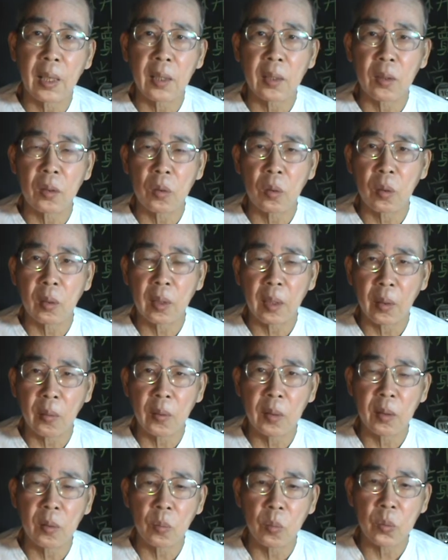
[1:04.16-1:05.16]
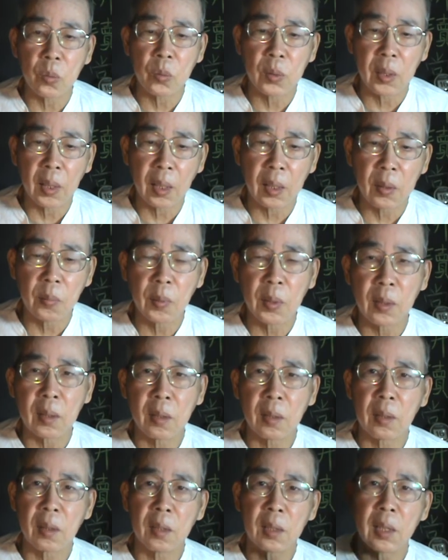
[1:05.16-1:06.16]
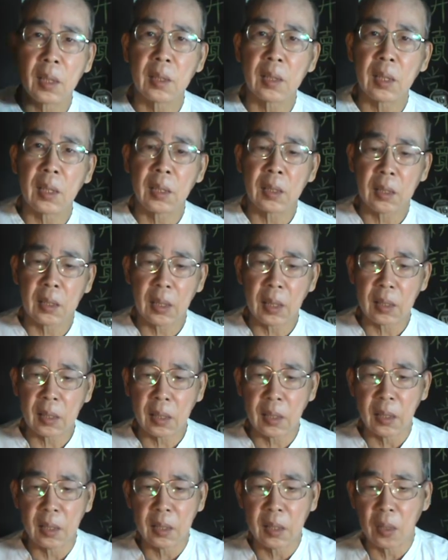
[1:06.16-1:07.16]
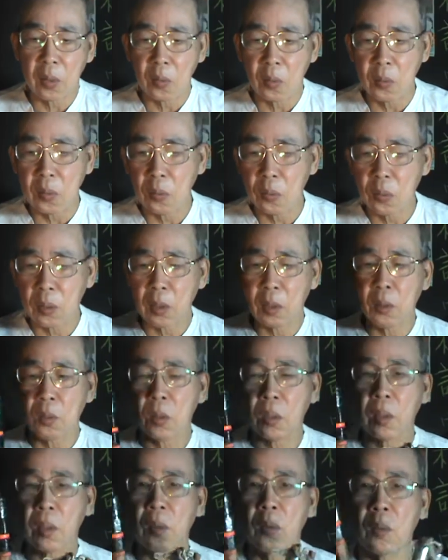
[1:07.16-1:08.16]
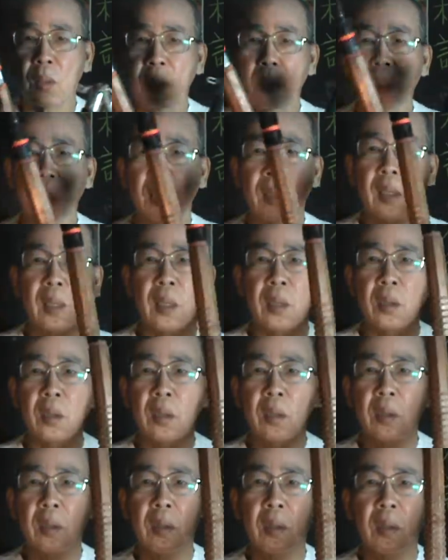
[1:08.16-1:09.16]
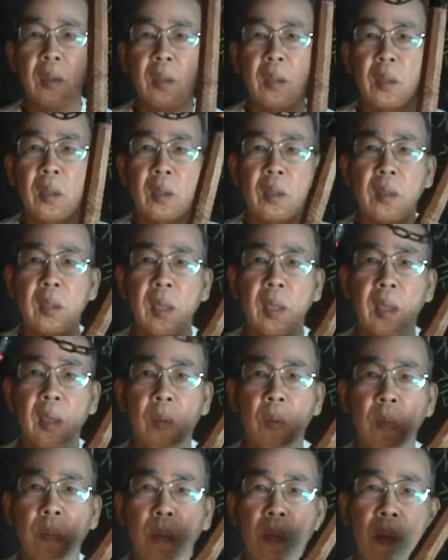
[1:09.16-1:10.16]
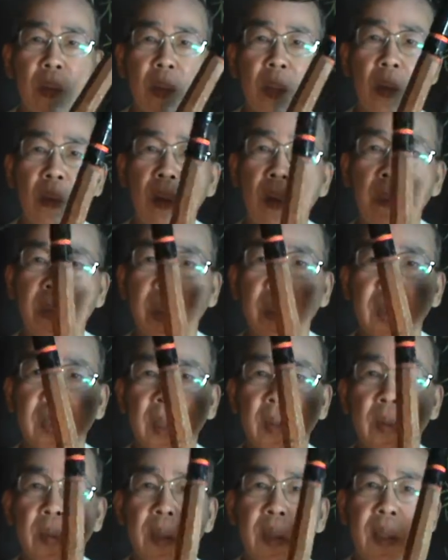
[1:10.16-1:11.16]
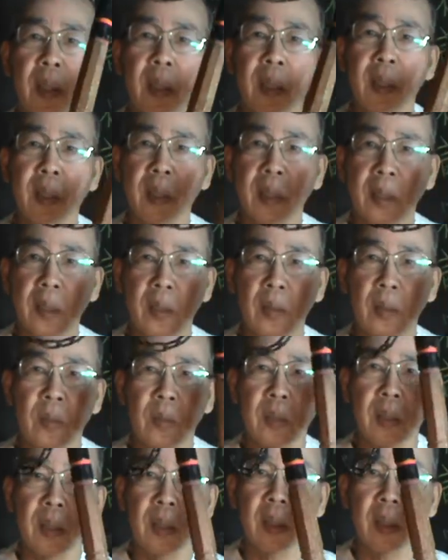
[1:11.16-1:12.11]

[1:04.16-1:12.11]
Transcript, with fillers: 还有台湾的武术家，因为在在在这个李小龙用这个双节棍之前哈，在在台湾没有见过人家使这个东西